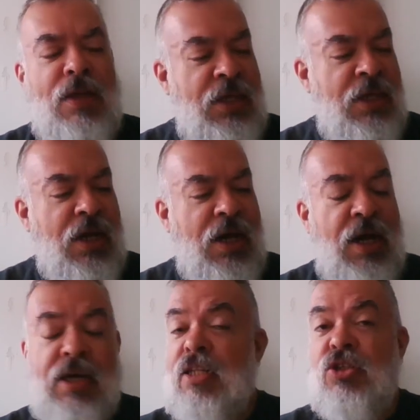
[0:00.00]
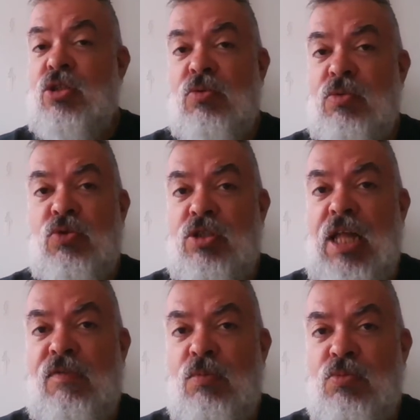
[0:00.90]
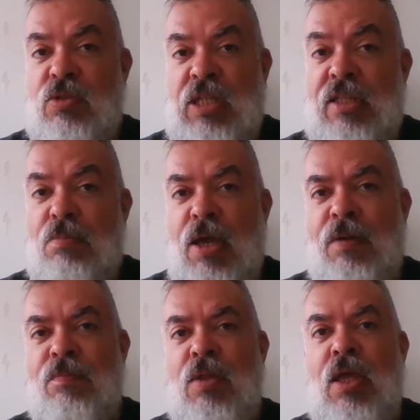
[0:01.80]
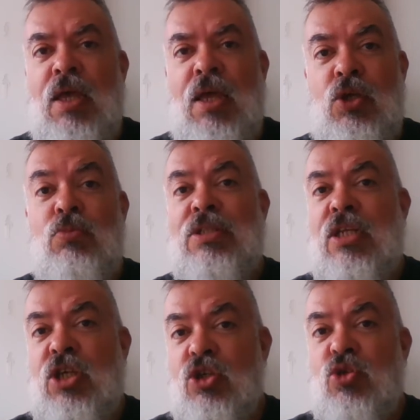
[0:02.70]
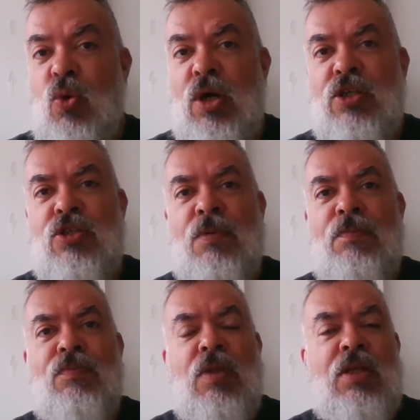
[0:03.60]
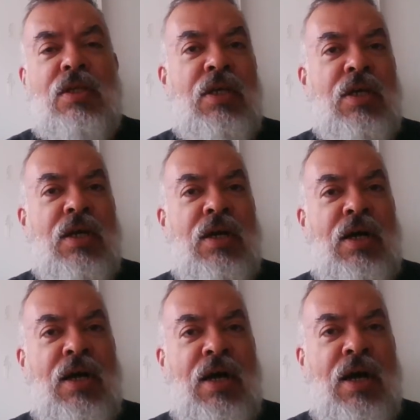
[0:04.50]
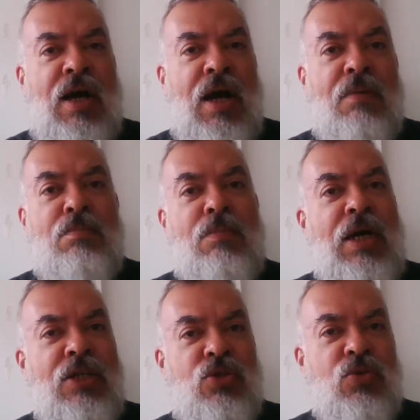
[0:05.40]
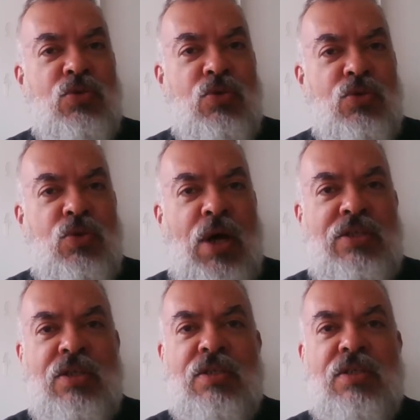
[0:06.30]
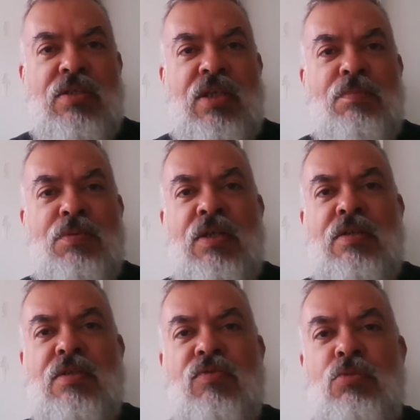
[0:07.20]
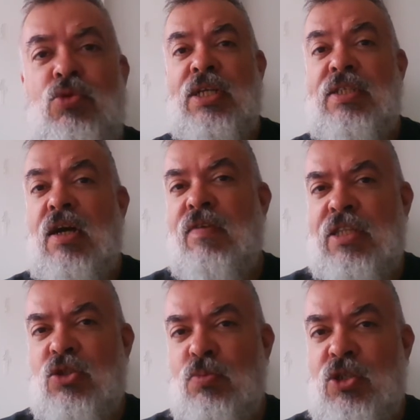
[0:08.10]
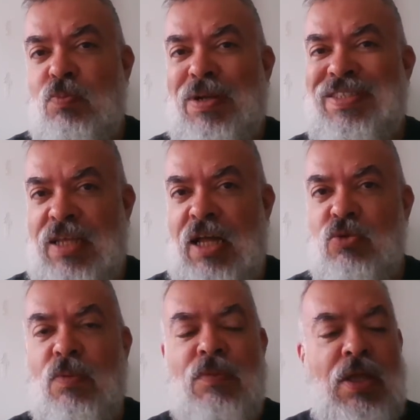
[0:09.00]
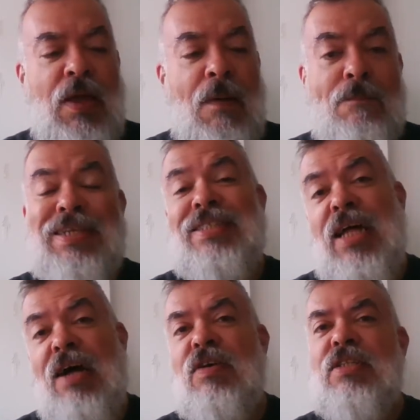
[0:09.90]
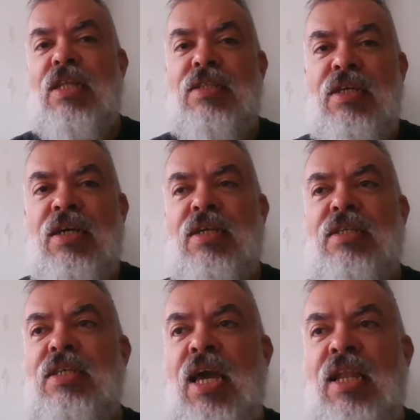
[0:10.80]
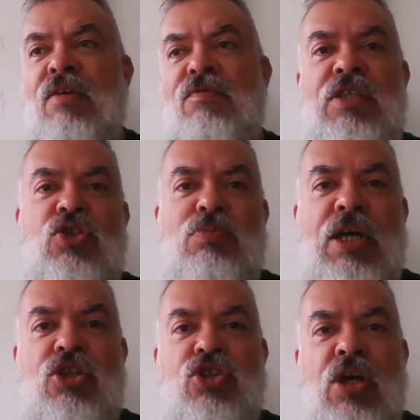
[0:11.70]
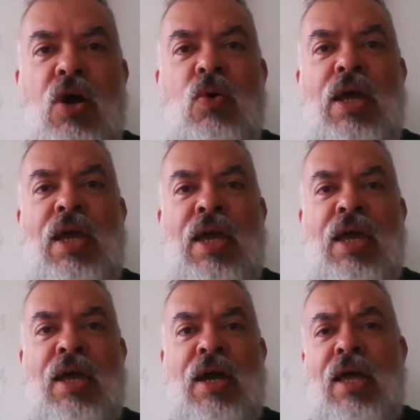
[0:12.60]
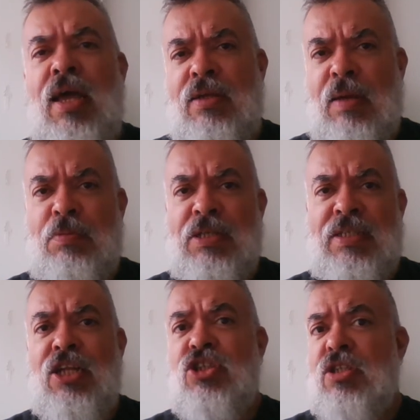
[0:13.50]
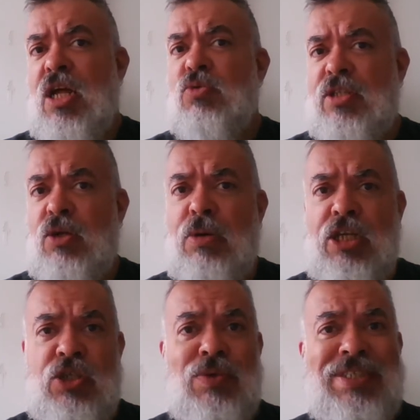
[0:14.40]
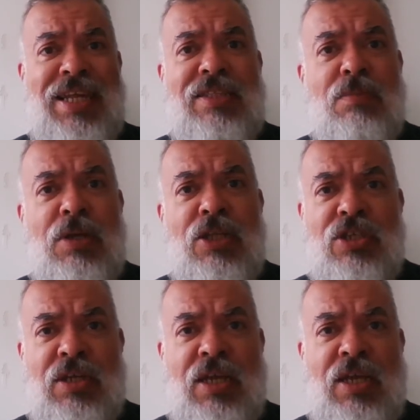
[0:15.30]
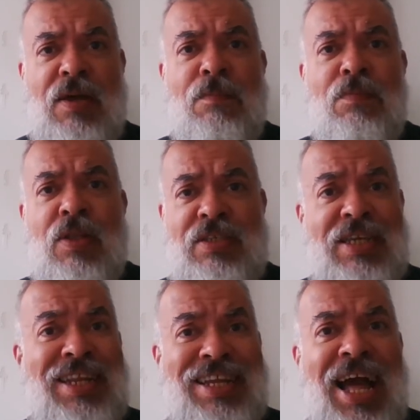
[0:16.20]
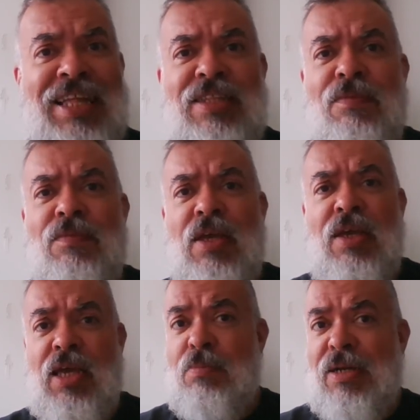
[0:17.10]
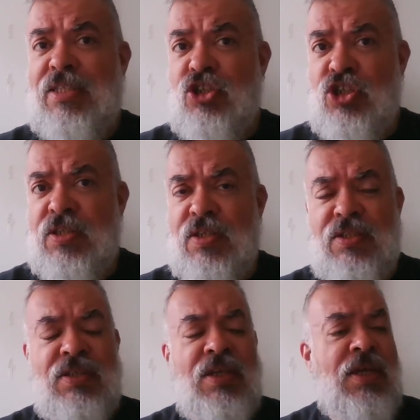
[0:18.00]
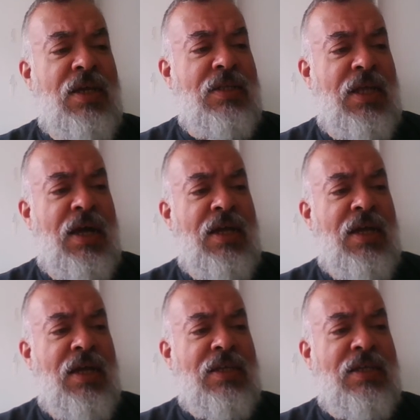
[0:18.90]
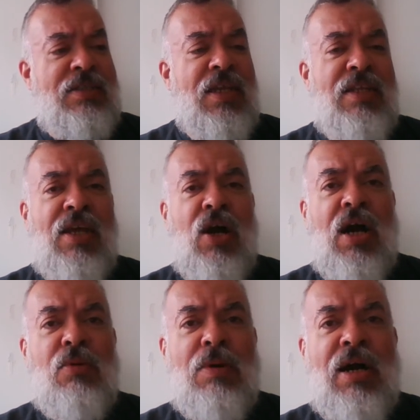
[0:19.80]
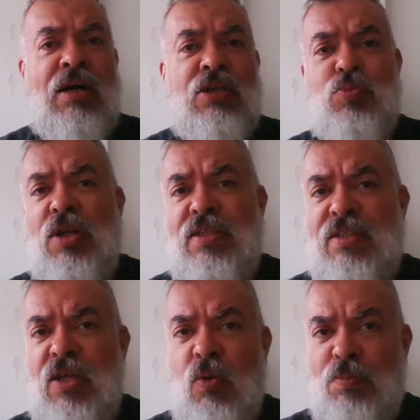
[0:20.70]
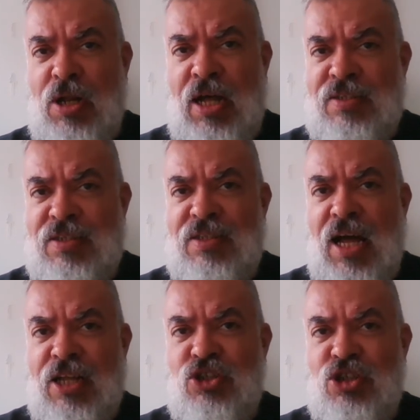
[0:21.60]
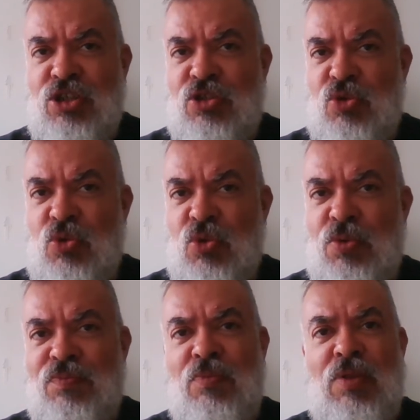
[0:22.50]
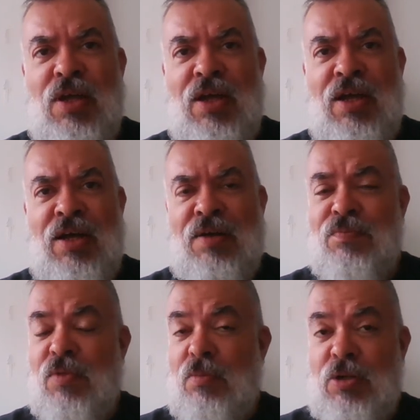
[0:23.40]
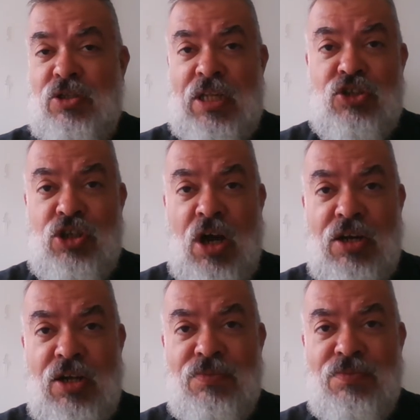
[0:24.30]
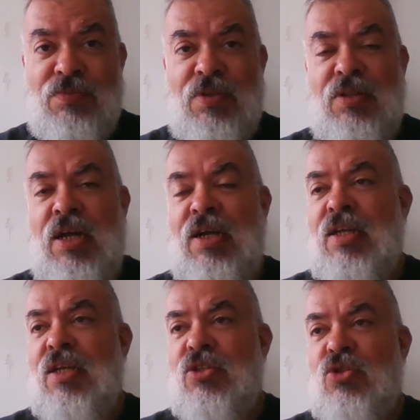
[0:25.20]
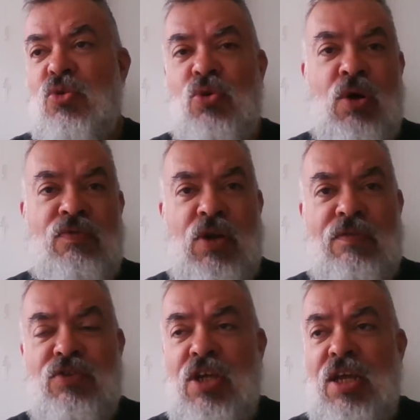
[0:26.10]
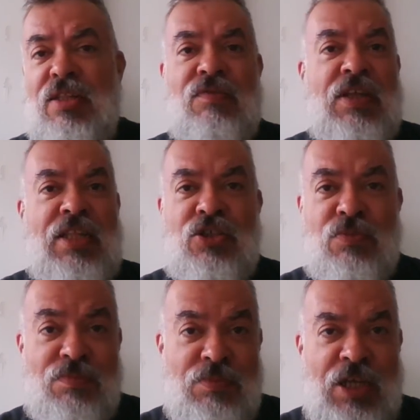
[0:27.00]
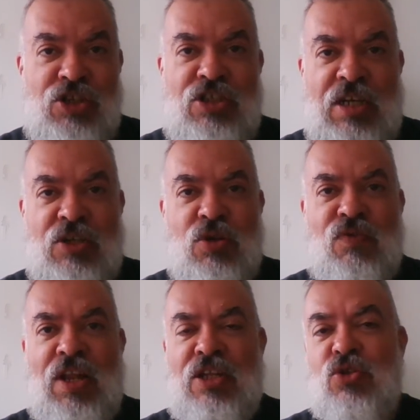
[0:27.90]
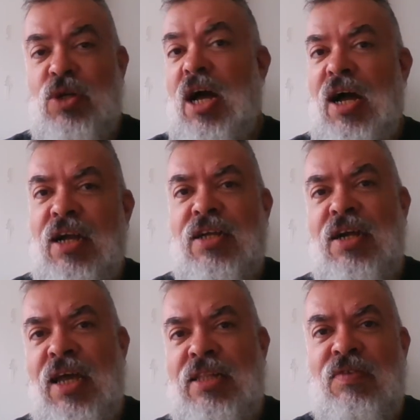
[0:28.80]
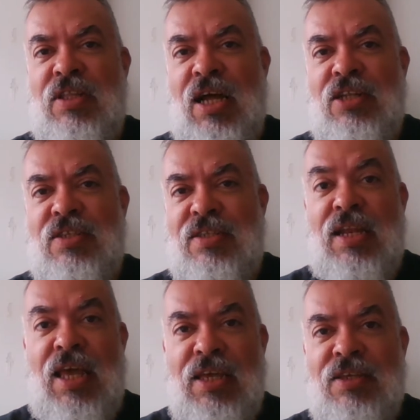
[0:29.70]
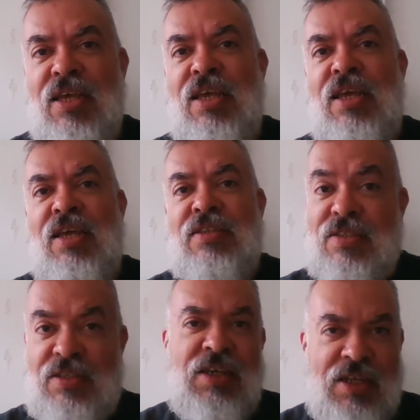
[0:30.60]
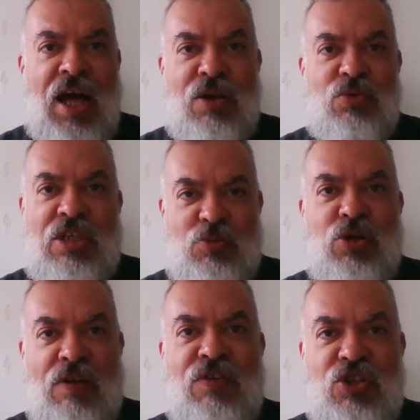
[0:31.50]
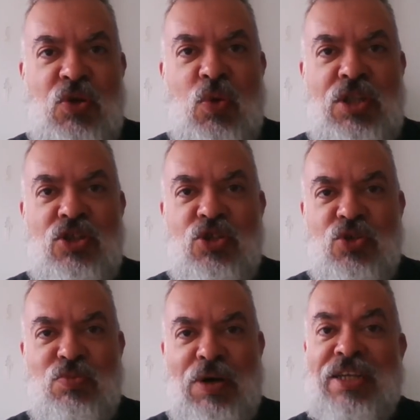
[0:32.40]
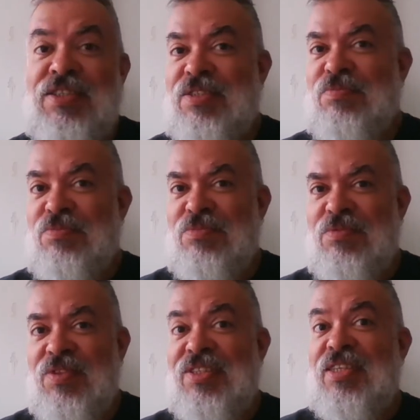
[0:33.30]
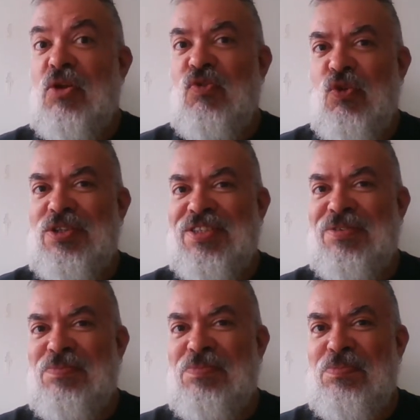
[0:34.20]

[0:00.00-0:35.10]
e ah, eles não, não, se davam nada bem. E uma das questões que ah, a mãe do, do, do sempre foi reservada sobre seu passado, mas dava a entender que ela vinha de uma região é, que, apesar de não ser uma região exatamente é, segregada, em Massachusetts, né, que seria uma inspiração para a cidade do é, eh, para a cidade de Arkham, né, do Lovecraft. Na verdade, né, a gente já cansou de falar disso. Ah, Arkham é na verdade Salem. Sim, claro, as biografias dão conta disso, mas e se não fosse?